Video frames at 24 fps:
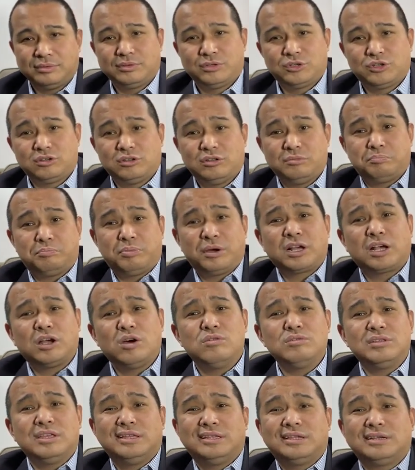就不
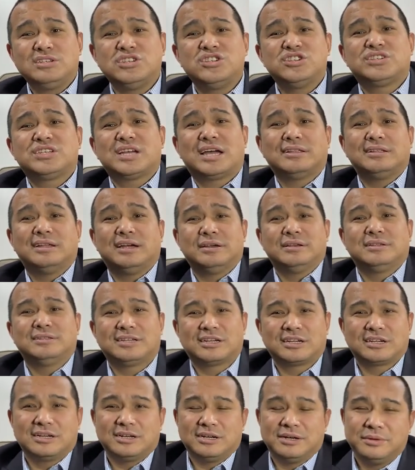够你的日常的
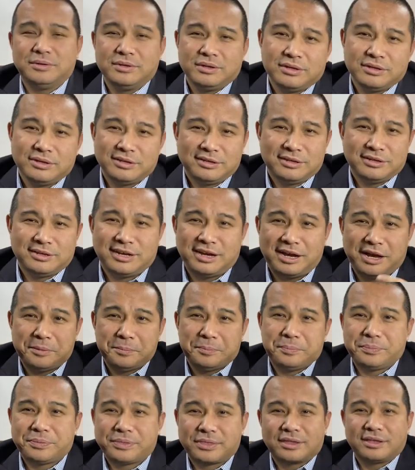这个啊